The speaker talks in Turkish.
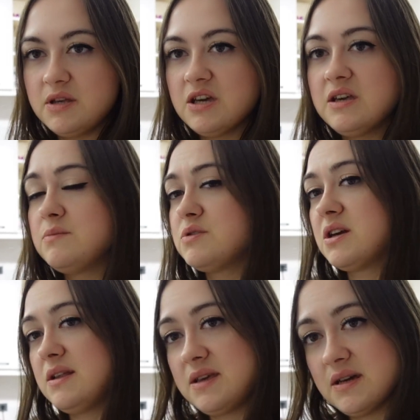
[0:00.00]
Ikea'ya
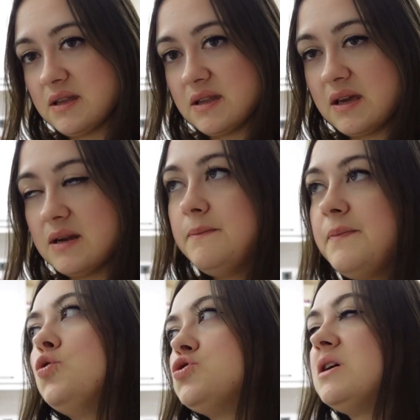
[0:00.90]
gitmişken Ikea'da da yerim.
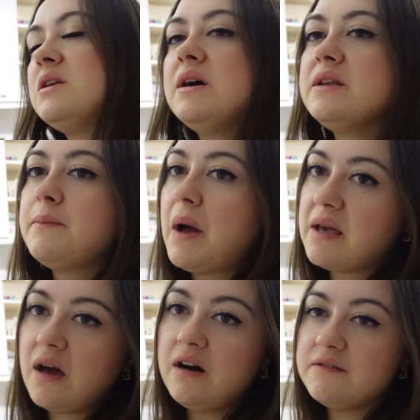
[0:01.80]
O yüzden hani
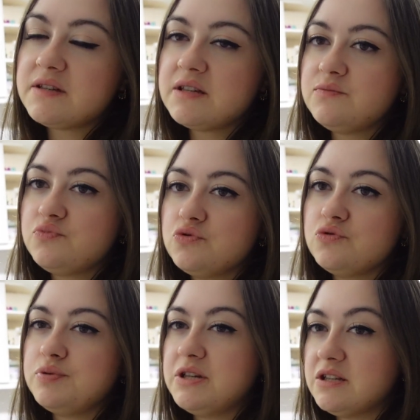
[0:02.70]
belki haftaya
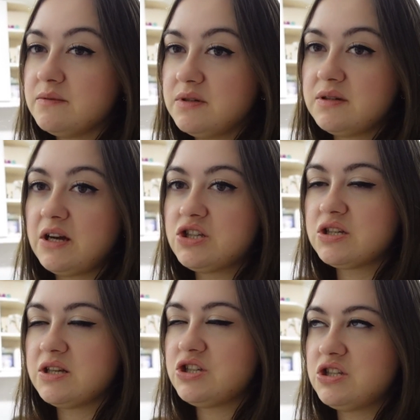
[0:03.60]
bu planımı
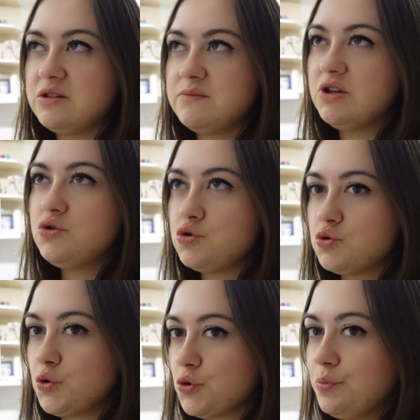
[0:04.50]
gerçekleştiririm diye
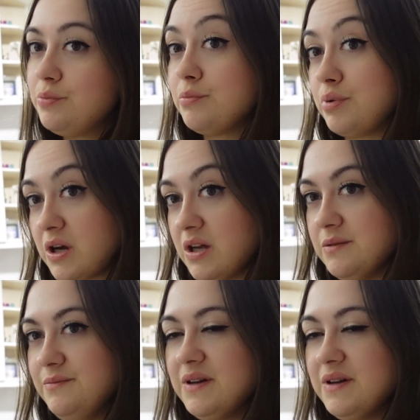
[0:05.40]
düşünüyorum. Bakalım.